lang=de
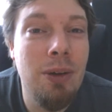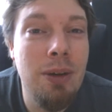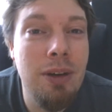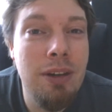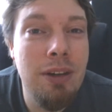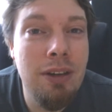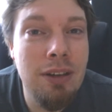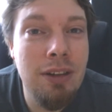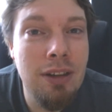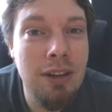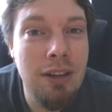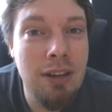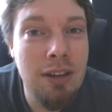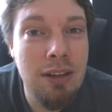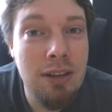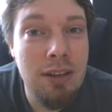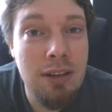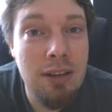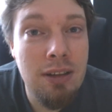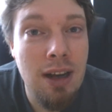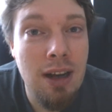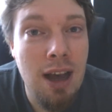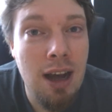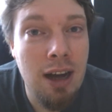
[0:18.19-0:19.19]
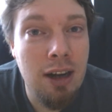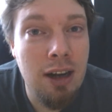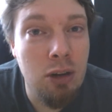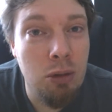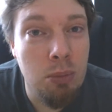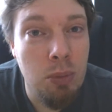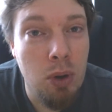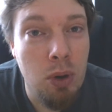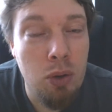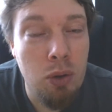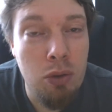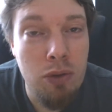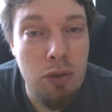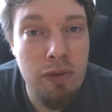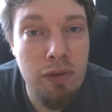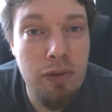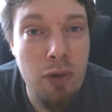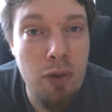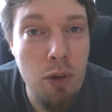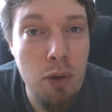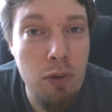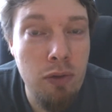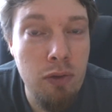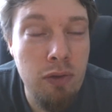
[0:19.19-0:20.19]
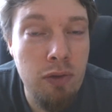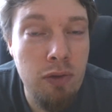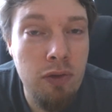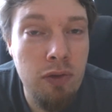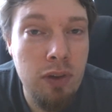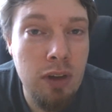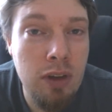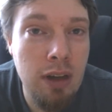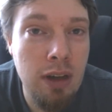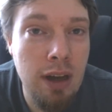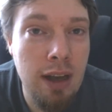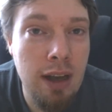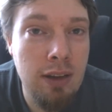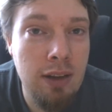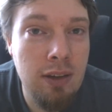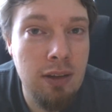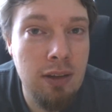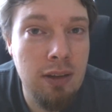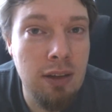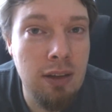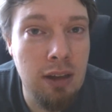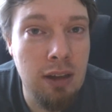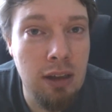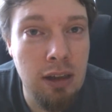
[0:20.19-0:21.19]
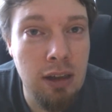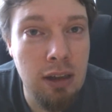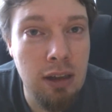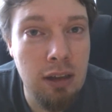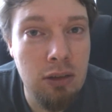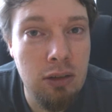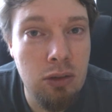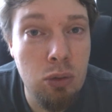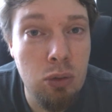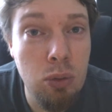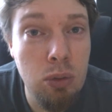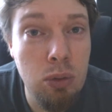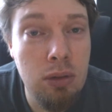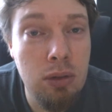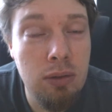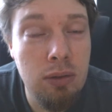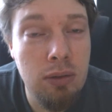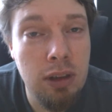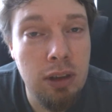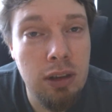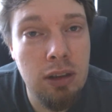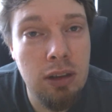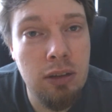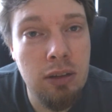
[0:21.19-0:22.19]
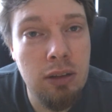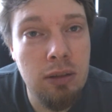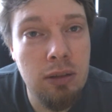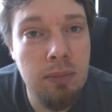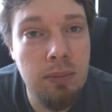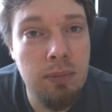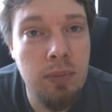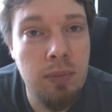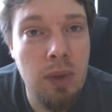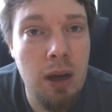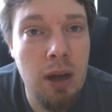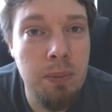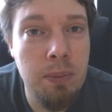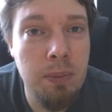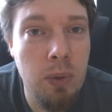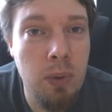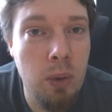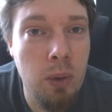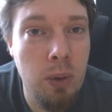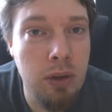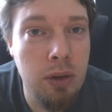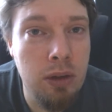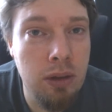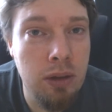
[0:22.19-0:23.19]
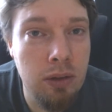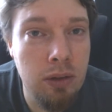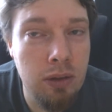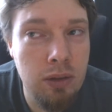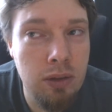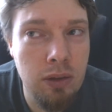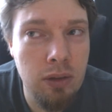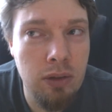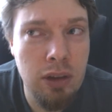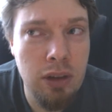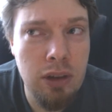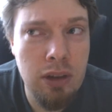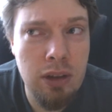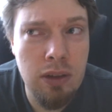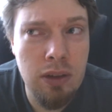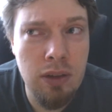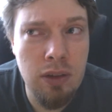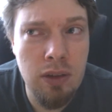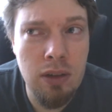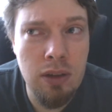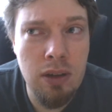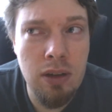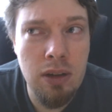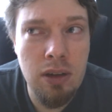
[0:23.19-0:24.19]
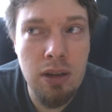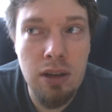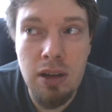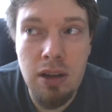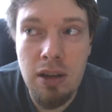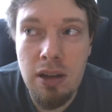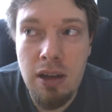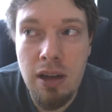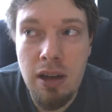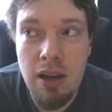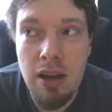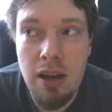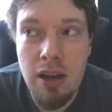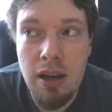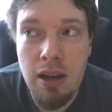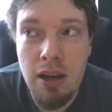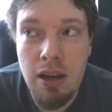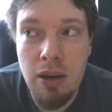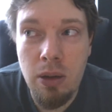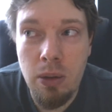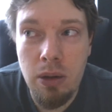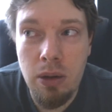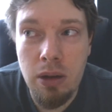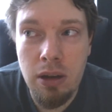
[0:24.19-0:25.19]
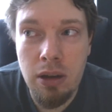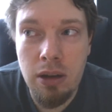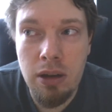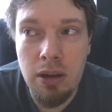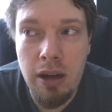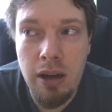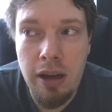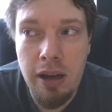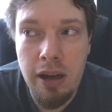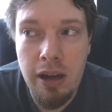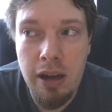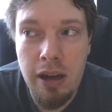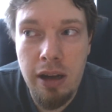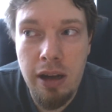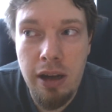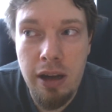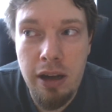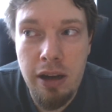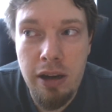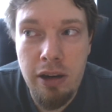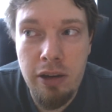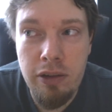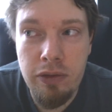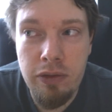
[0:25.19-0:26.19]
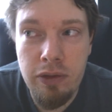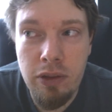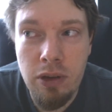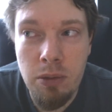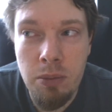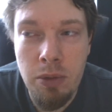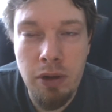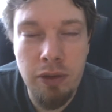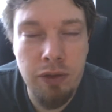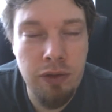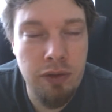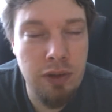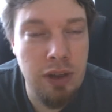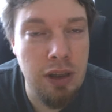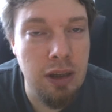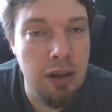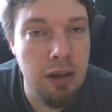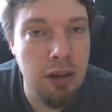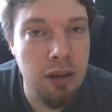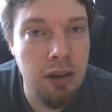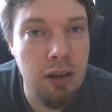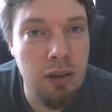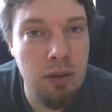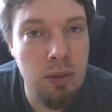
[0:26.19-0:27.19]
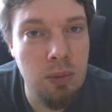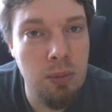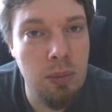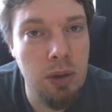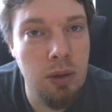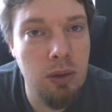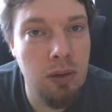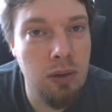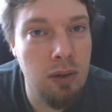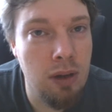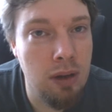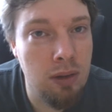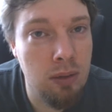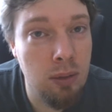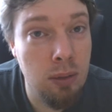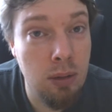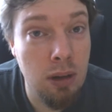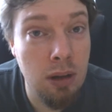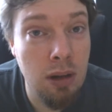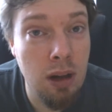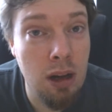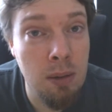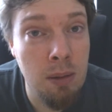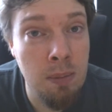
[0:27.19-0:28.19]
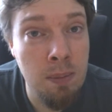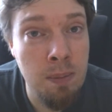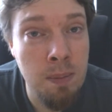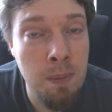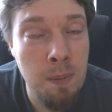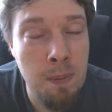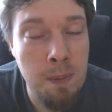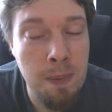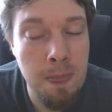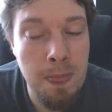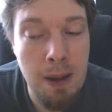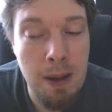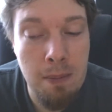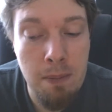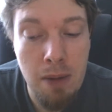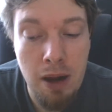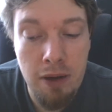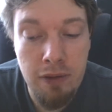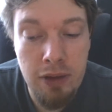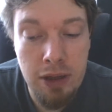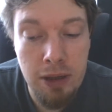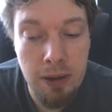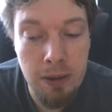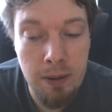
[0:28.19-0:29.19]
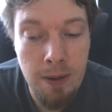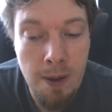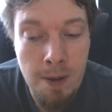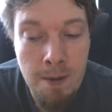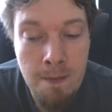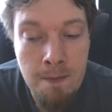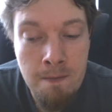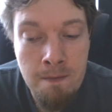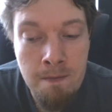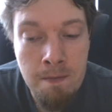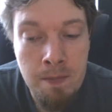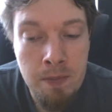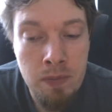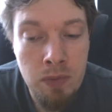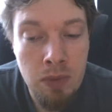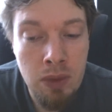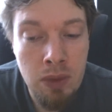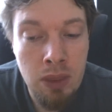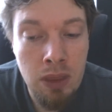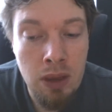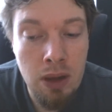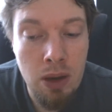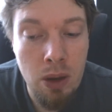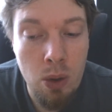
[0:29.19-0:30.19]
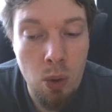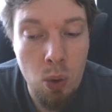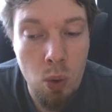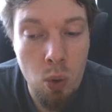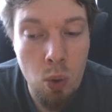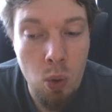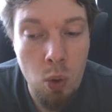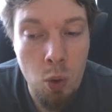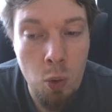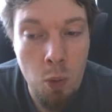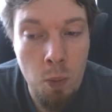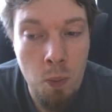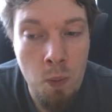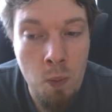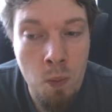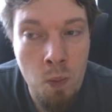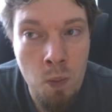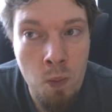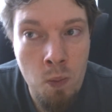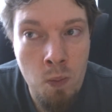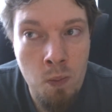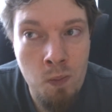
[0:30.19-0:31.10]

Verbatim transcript: Heute ist Tag Nummer 5. Es geht gut. Ich ähm, habe heutiges Gewicht sind äh, 111,4, also minus 600 Gramm. Mal wieder. Ähm,